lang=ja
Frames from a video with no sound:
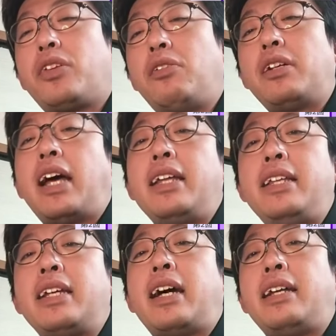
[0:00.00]
今日は第
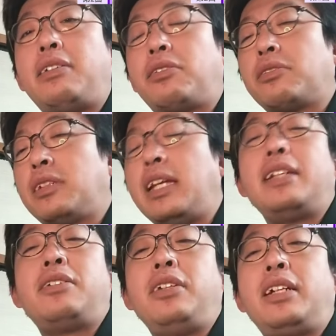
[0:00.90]
2回ということで、
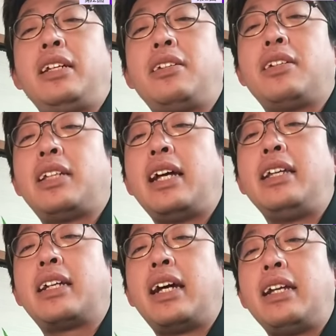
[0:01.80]
先週に引き続き
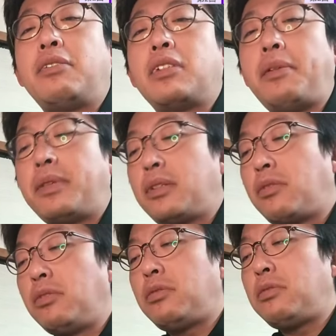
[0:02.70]
第2回でございます。
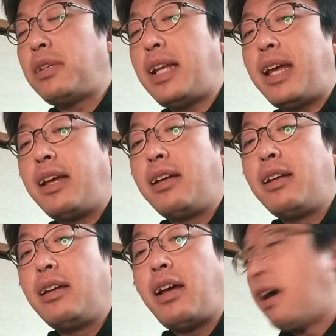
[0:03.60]
今週はね、
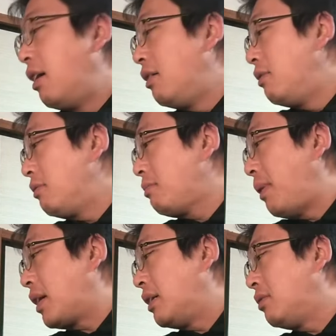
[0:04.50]
あ、
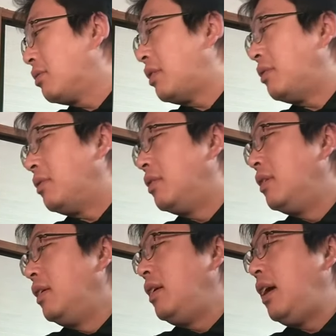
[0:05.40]
パッケージ取ってる。
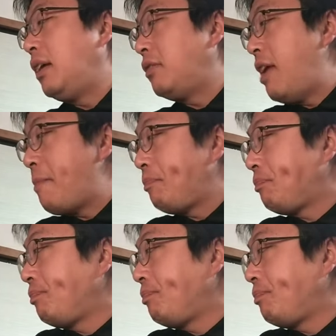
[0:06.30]
えっ、ー、とね、